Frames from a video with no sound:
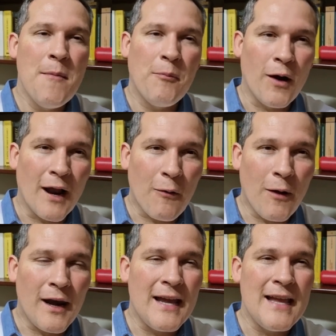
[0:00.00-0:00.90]
por la
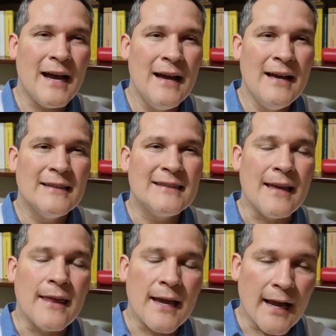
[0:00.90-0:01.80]
cual ella
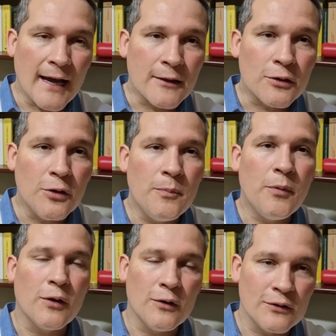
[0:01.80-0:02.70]
se desgastó
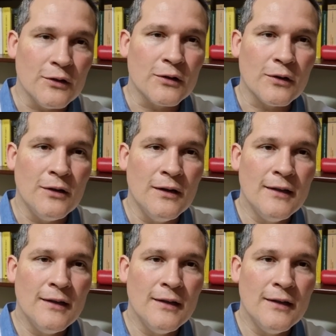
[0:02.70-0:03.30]
por nosotros